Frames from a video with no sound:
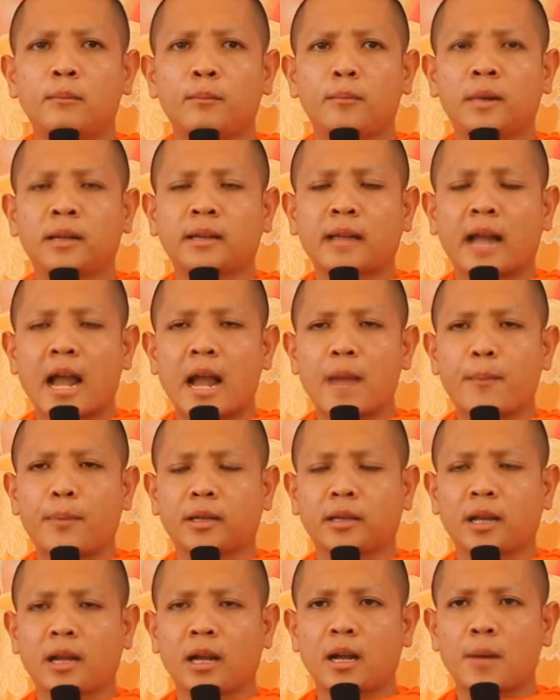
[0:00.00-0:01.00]
mình tha
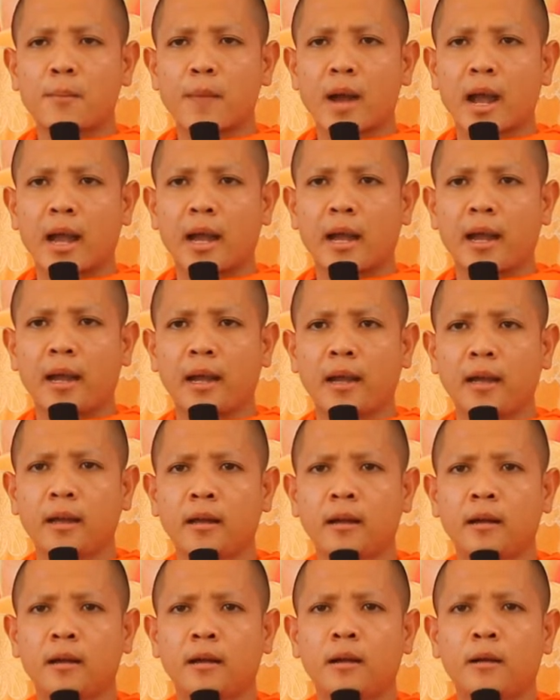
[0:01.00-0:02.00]
bờ tây khmer
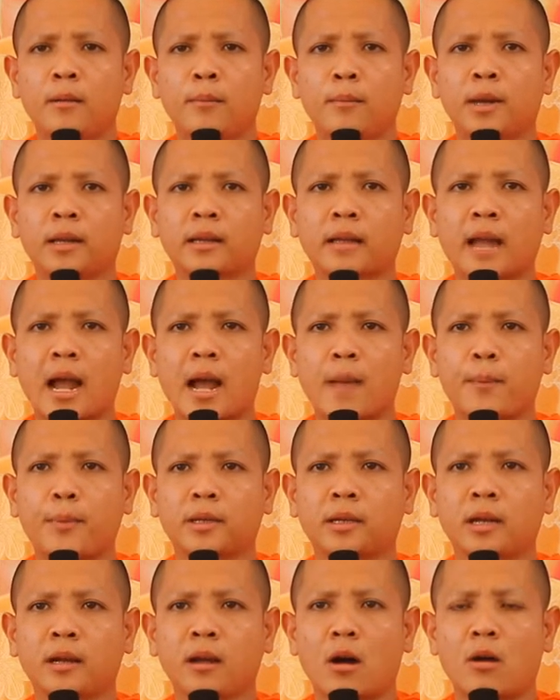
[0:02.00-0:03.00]
mình tha
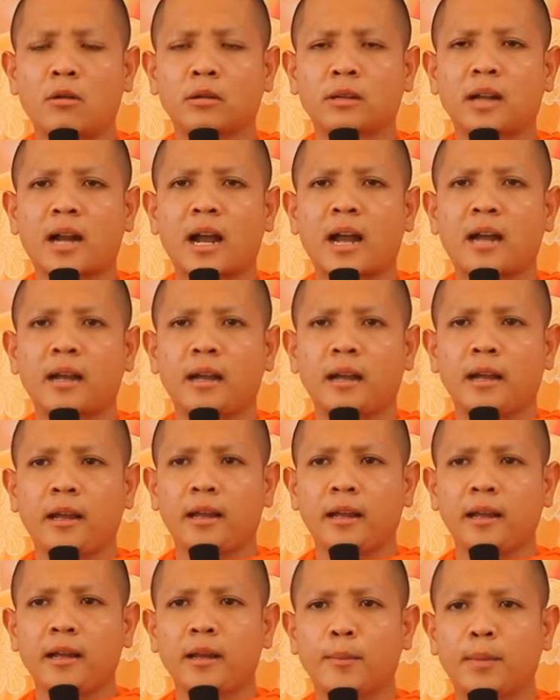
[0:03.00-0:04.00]
bờ tây
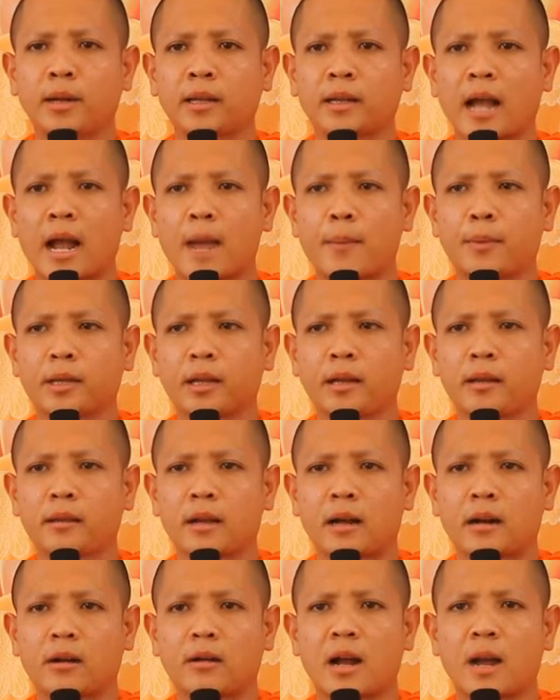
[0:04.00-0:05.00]
Australia mình tha bờ tây
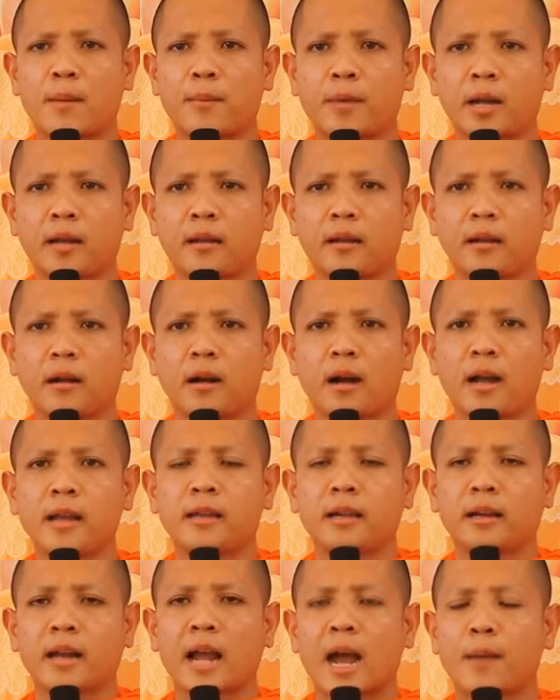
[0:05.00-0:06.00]
Sài Gòn America ai
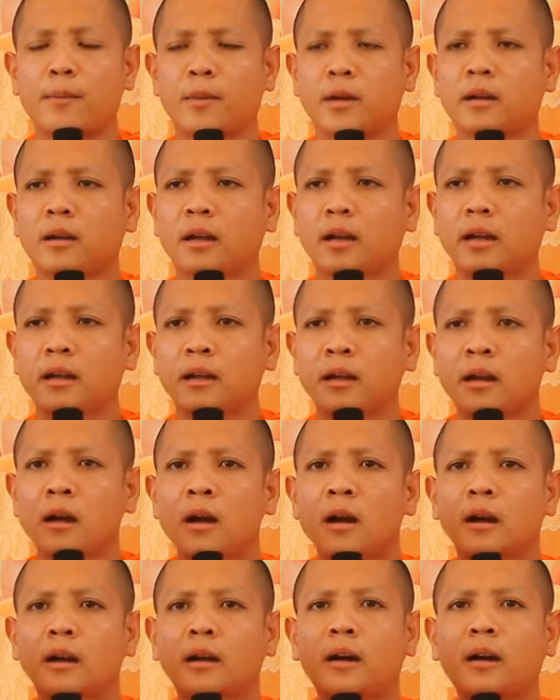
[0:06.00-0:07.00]
chợ đàm nước kia
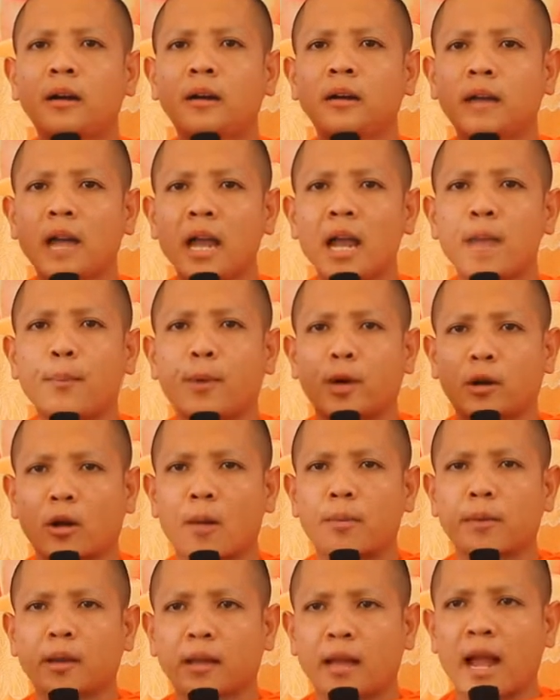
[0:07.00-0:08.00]
cứ kê bờ
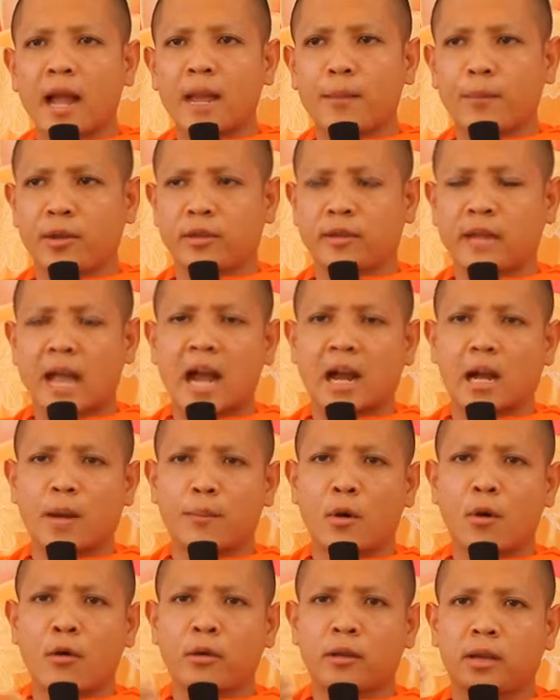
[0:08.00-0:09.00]
rộp ngay bị sạ cả
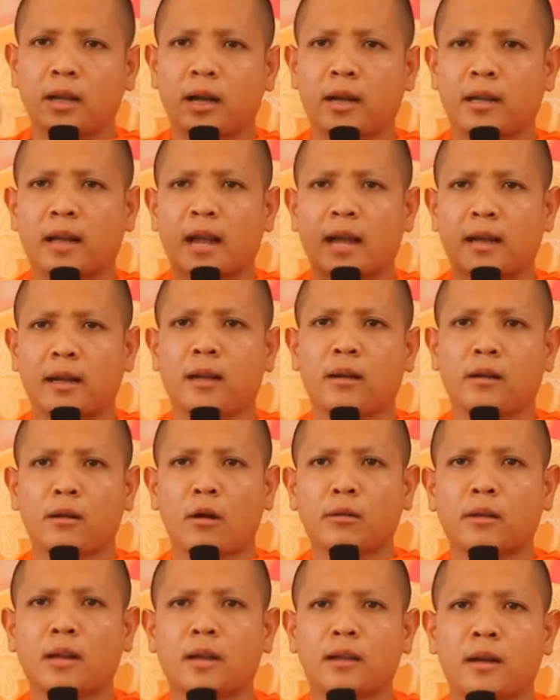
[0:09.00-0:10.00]
bồ chia ngay ní
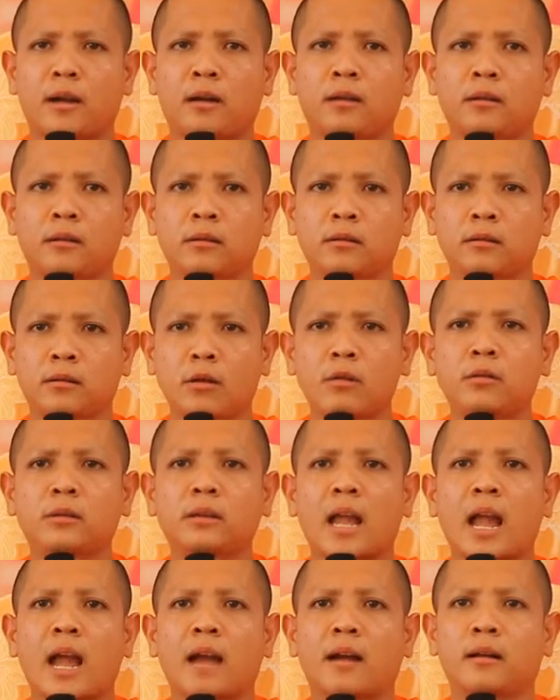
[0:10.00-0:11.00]
đốt tài dương tu
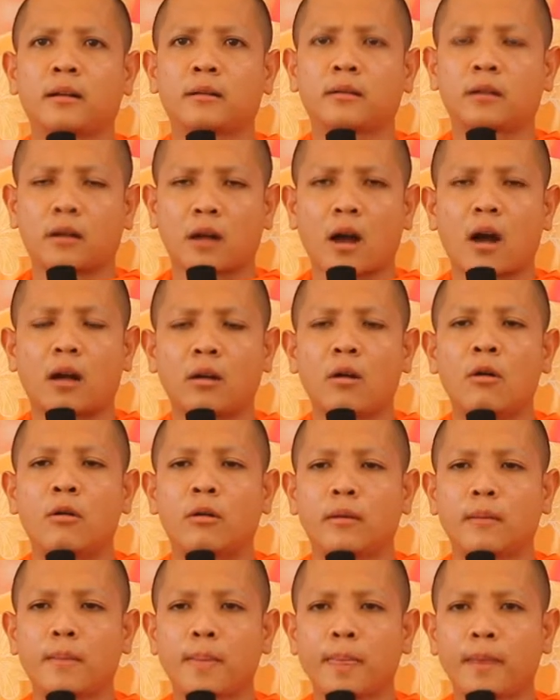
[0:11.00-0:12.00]
trang sờ co lông